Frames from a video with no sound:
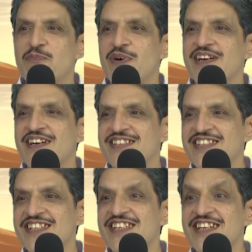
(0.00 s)
मगर
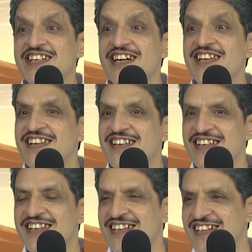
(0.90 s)
जैसे कल
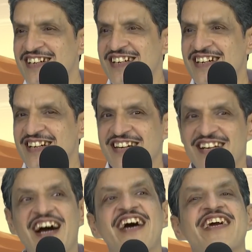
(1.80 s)

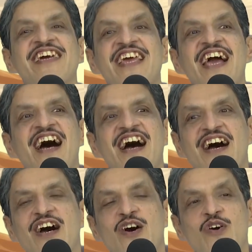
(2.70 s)
कार्य किया
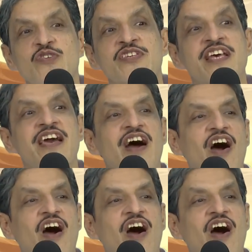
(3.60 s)
उससे